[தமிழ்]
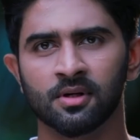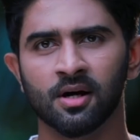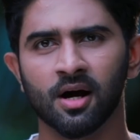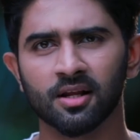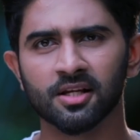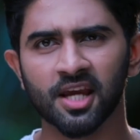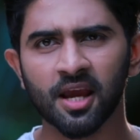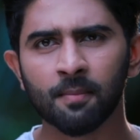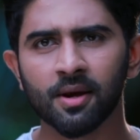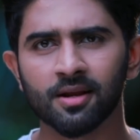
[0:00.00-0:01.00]
ஆனா என்
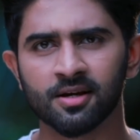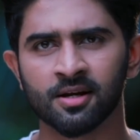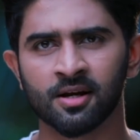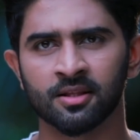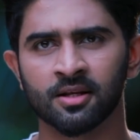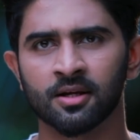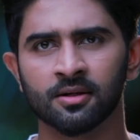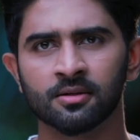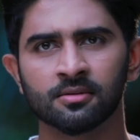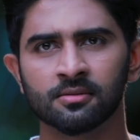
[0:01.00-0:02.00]
மேல இருக்கிற காதலை
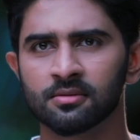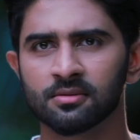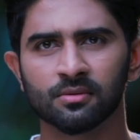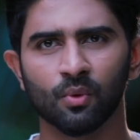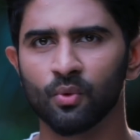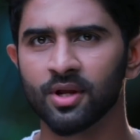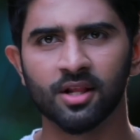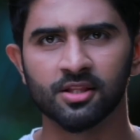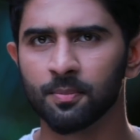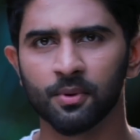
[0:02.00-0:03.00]
உன்னால
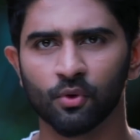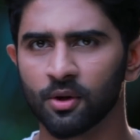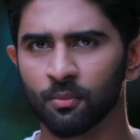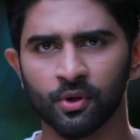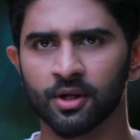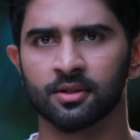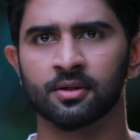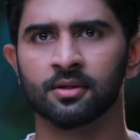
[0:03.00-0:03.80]
திருப்பி கொடுக்க முடியாது